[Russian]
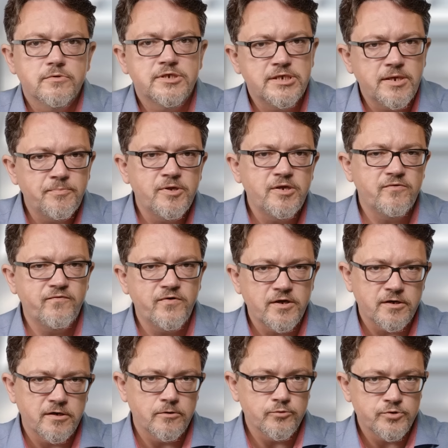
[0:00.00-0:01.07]
степени
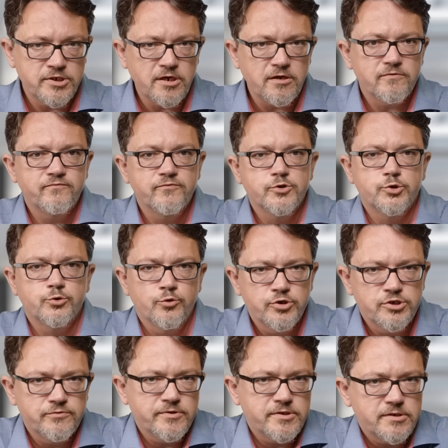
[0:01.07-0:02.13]
веры людей в
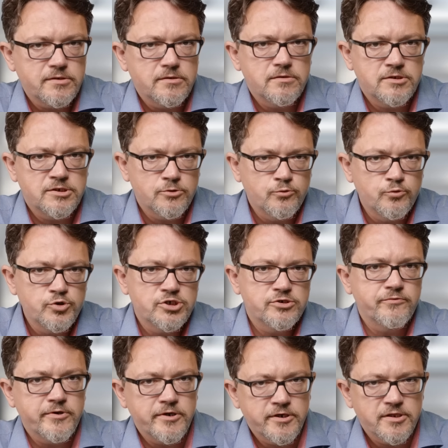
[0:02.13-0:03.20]
устойчивость
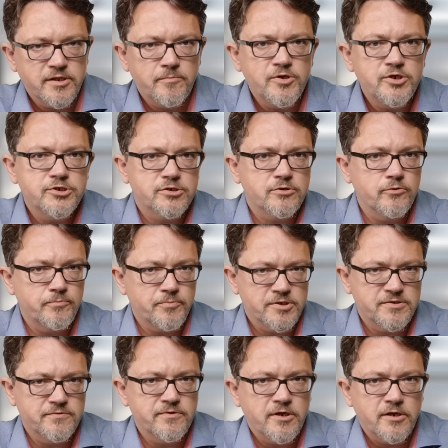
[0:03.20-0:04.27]
текущего экономического
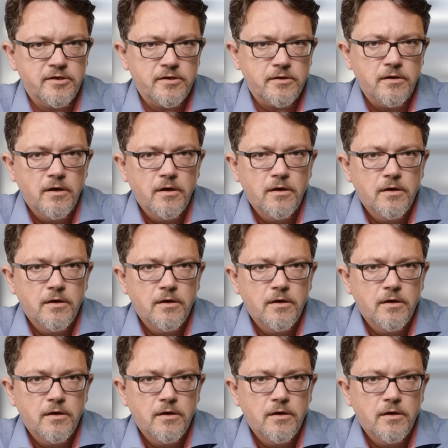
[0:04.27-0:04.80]
процветания.